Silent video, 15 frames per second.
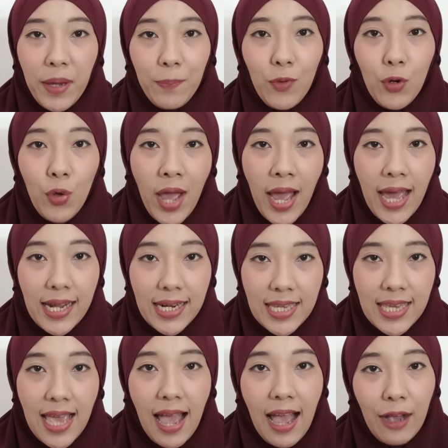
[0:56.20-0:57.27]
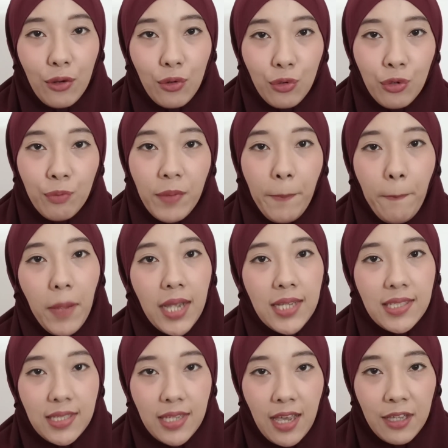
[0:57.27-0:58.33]
40 hari aku
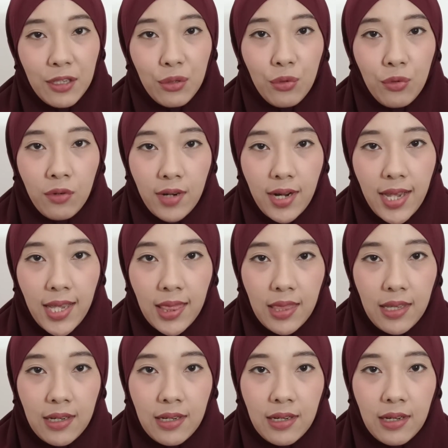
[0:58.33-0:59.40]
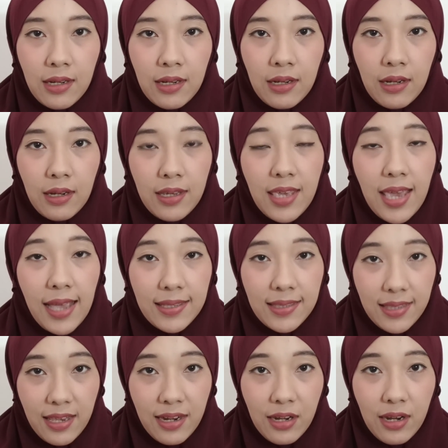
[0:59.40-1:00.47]
membaca surat uh,
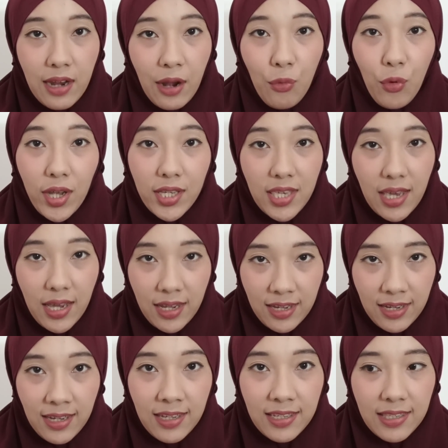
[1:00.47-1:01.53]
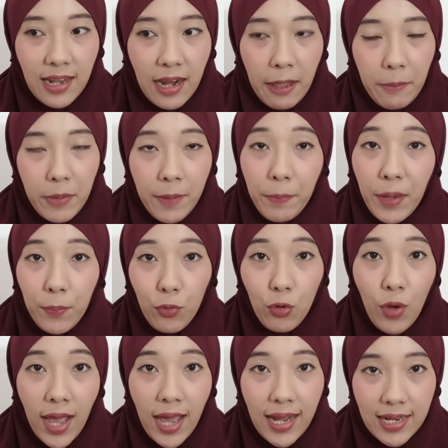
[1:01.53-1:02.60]
Yasin dan Waqiah selama
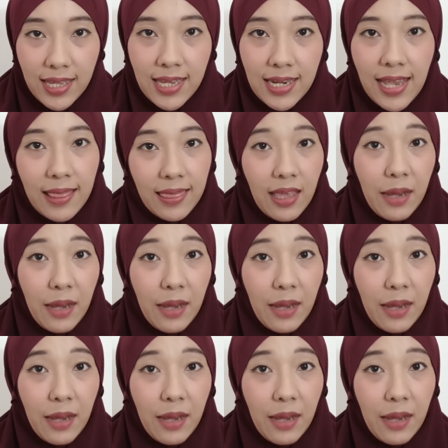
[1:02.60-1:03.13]
40 hari dan